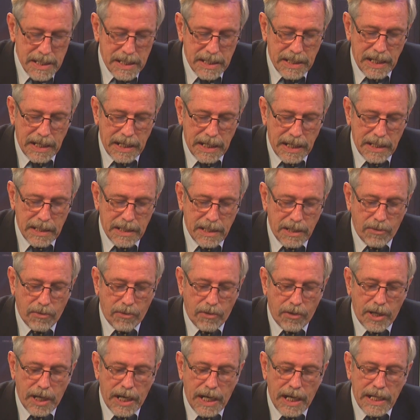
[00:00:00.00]
es teniente
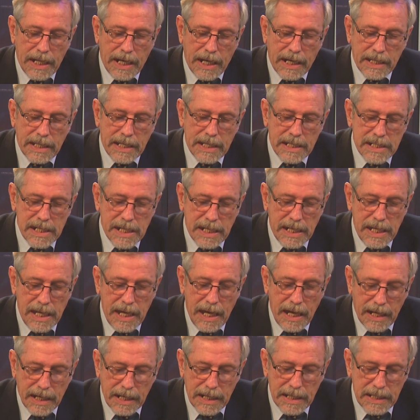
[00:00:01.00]
coronel de
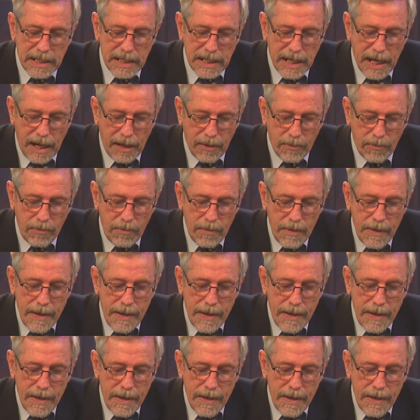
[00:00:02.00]
artillería retirado,